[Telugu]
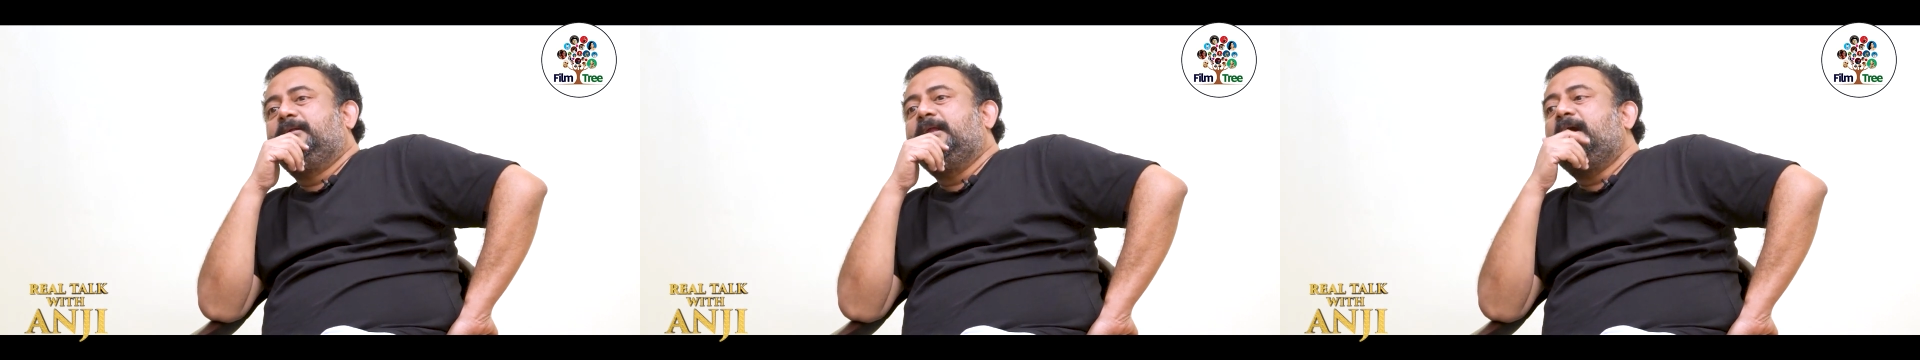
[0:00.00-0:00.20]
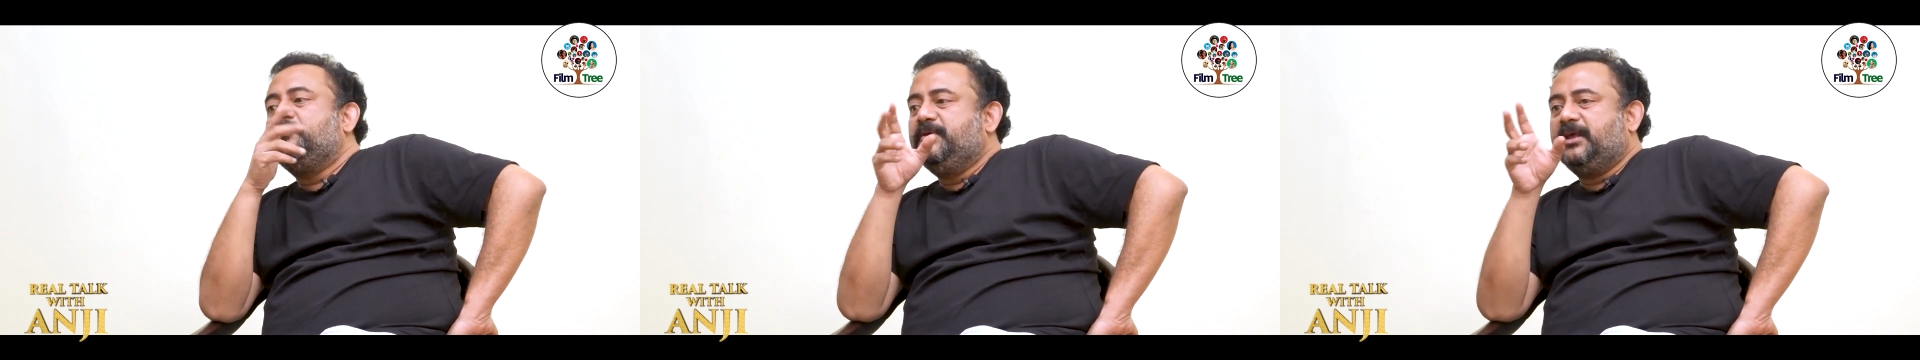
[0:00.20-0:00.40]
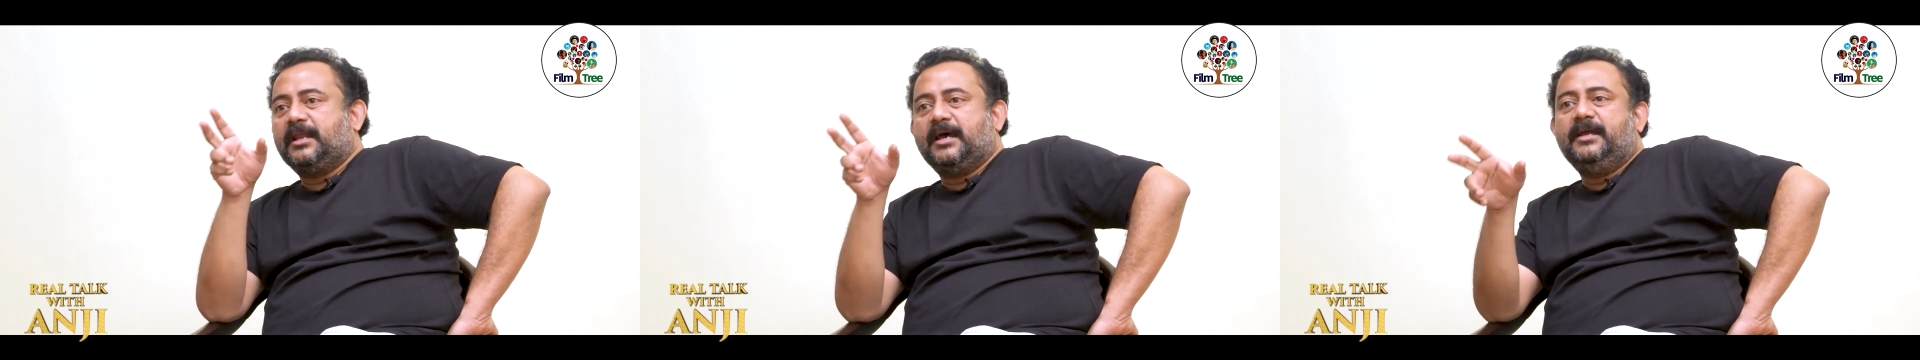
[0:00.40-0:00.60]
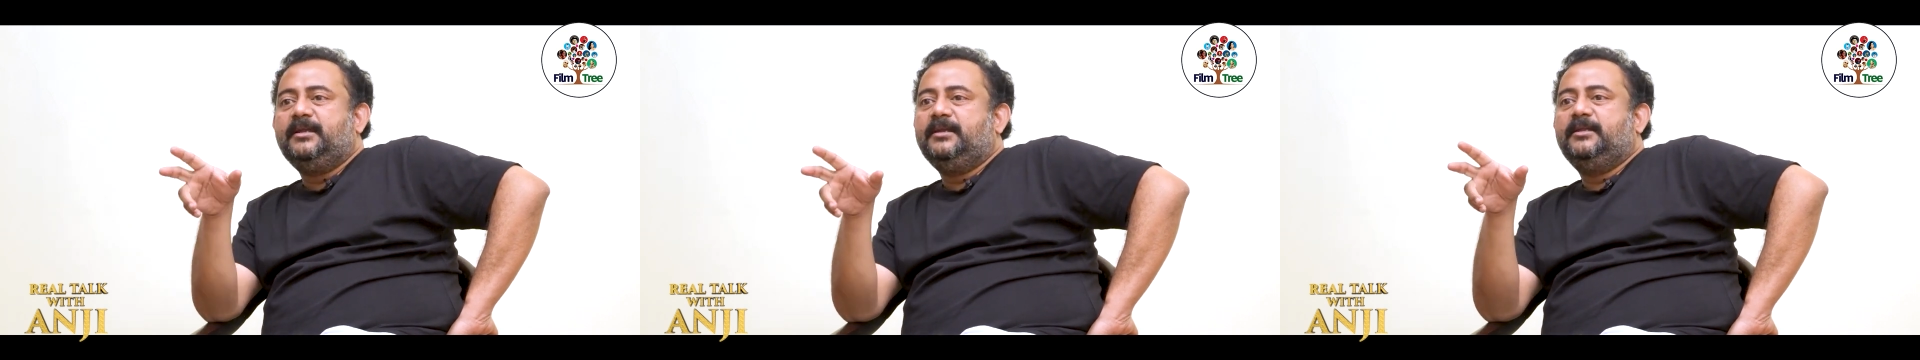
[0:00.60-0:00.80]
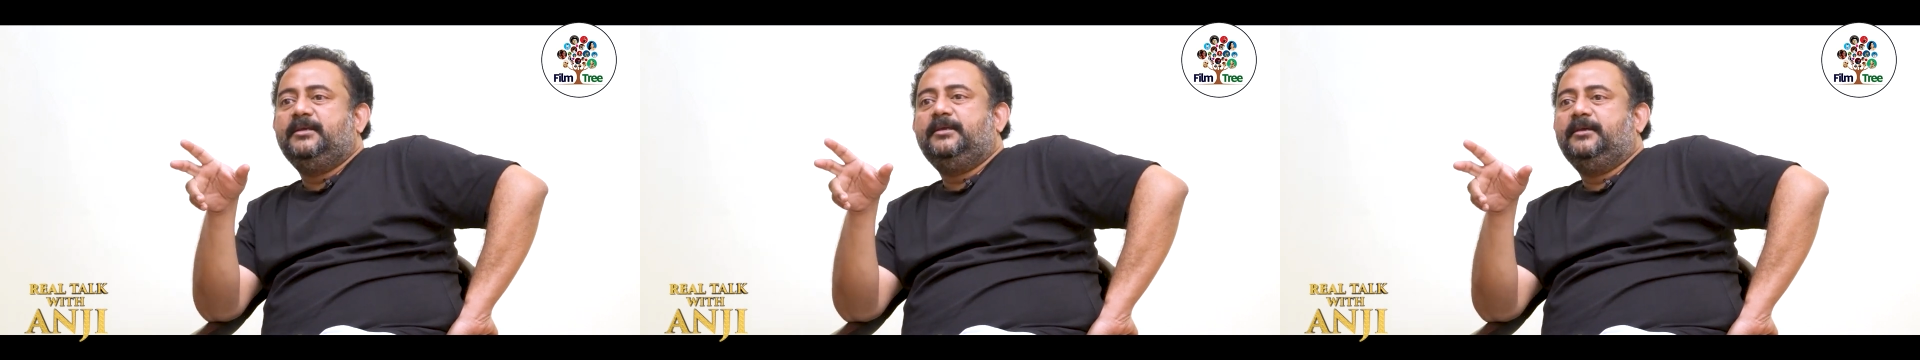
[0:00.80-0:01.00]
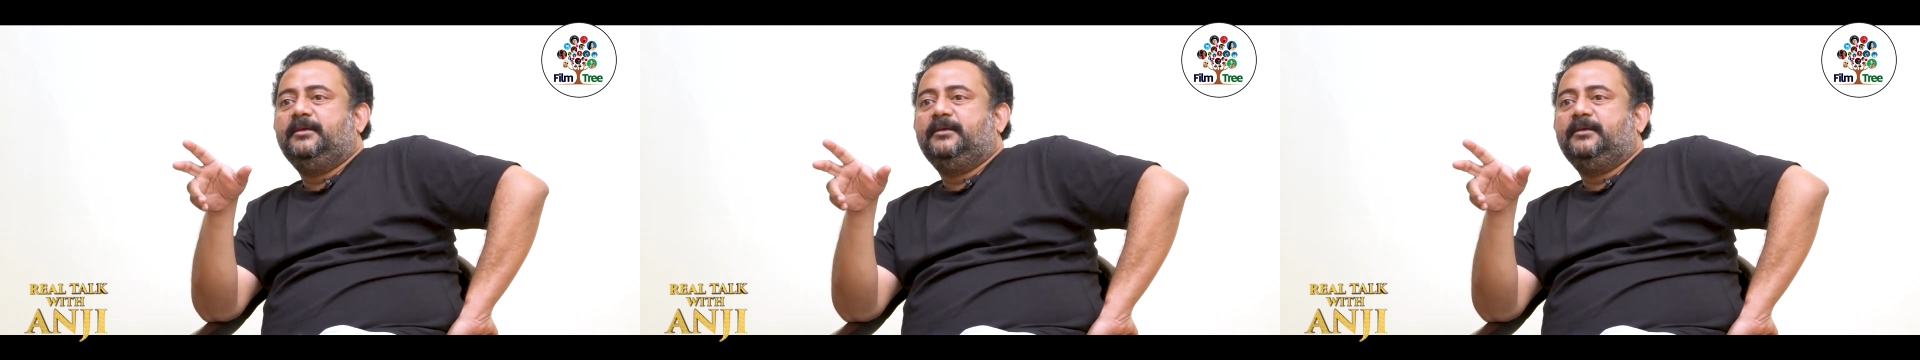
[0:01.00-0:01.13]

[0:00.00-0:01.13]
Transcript: నాకు మీరు రాయండి